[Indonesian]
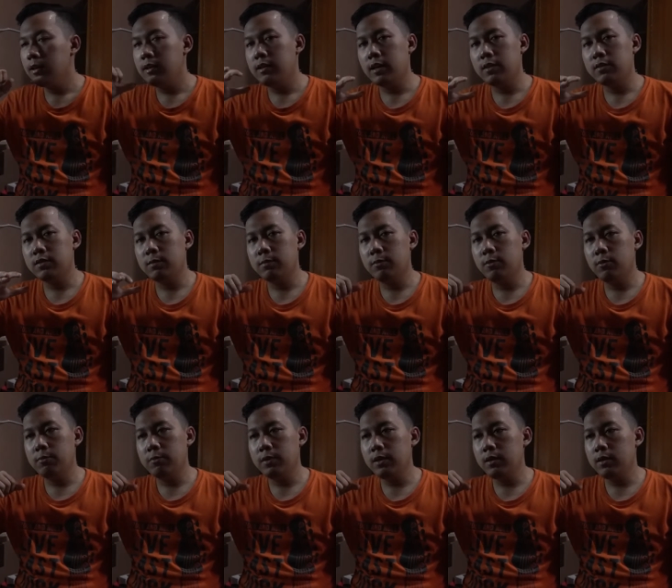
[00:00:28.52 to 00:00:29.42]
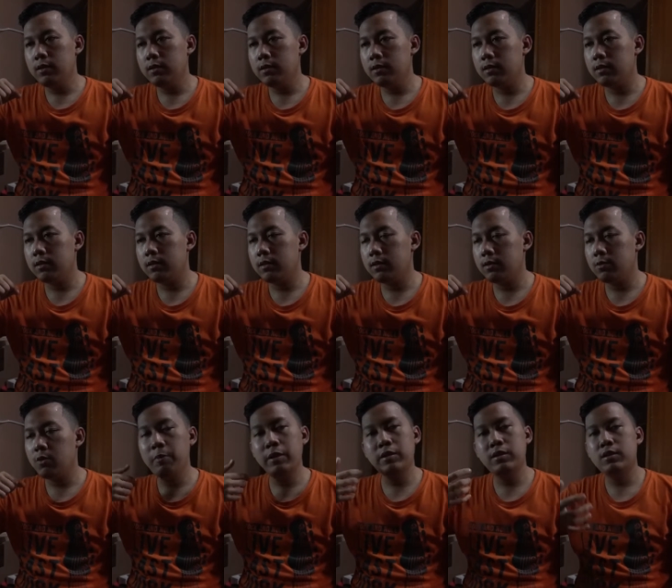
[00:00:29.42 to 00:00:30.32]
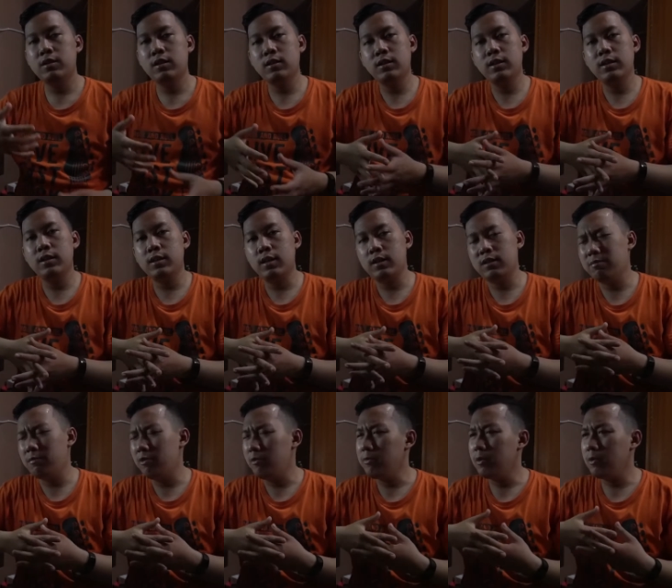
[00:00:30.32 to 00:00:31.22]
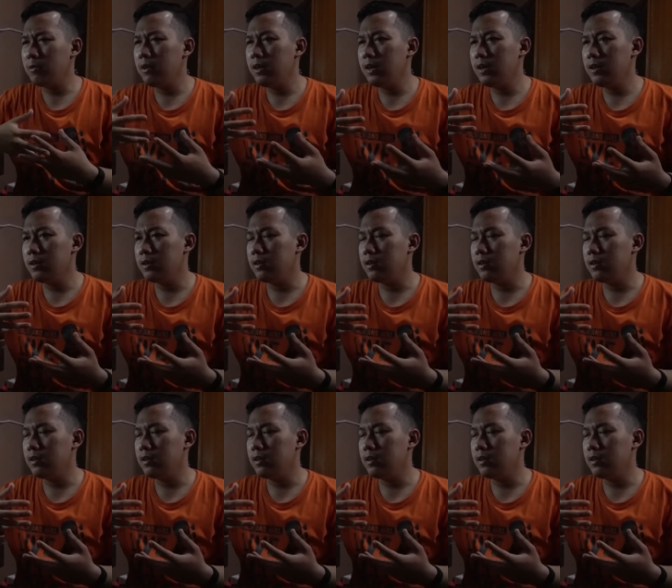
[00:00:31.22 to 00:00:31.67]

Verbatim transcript: dan sebelumnya uh, eh, gue main cerita sedikit ya sebelumnya gue